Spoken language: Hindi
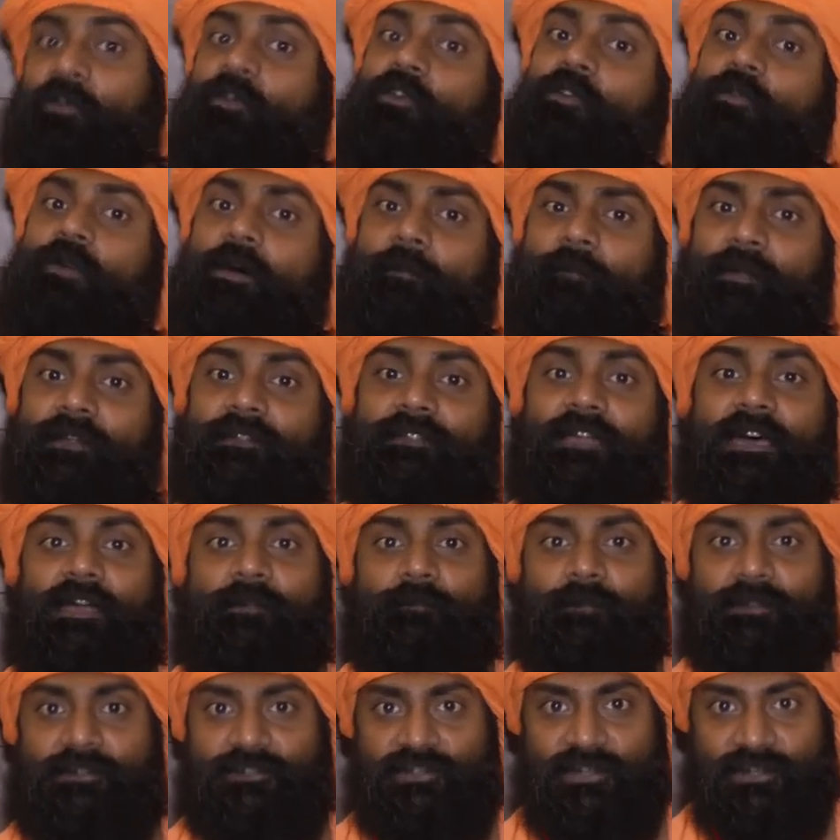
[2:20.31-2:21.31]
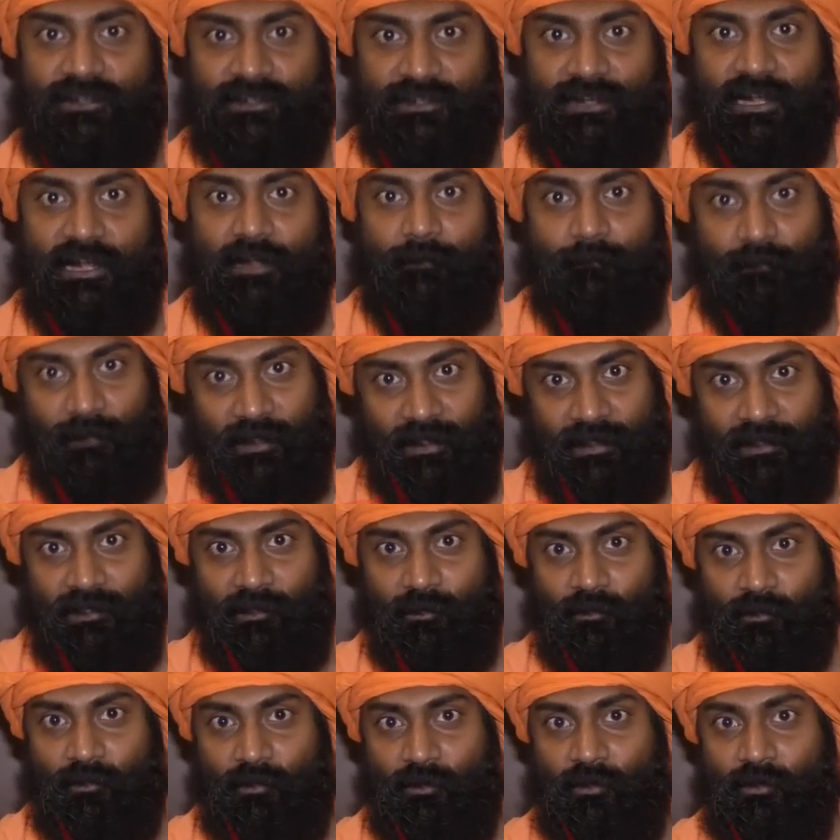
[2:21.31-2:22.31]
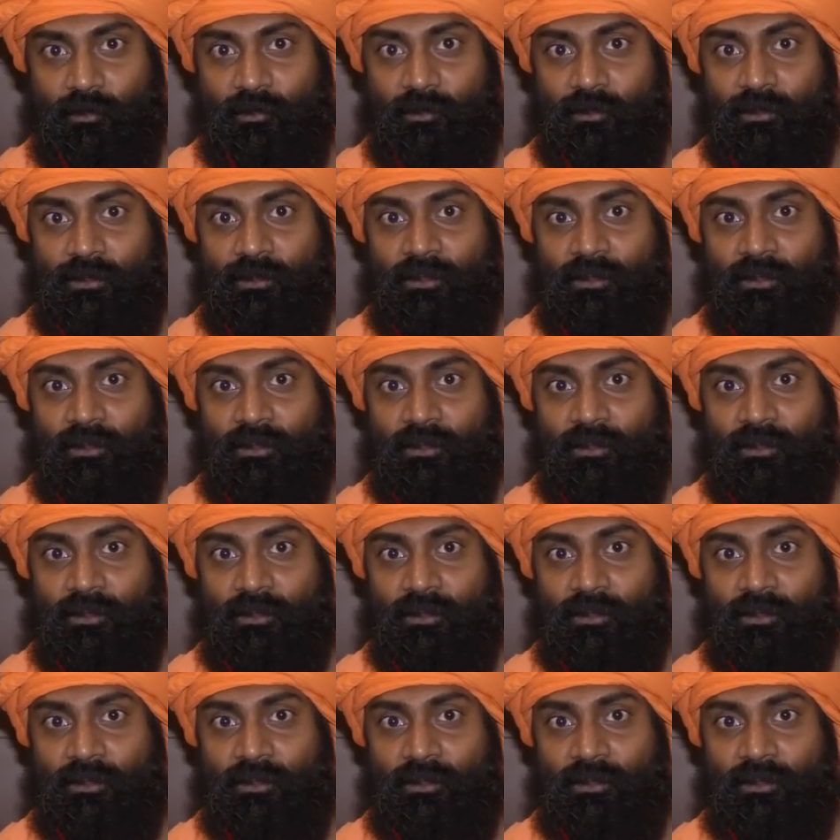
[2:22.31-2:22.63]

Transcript: और वहाँ पर धार्मिक शिक्षा हम देंगे उनको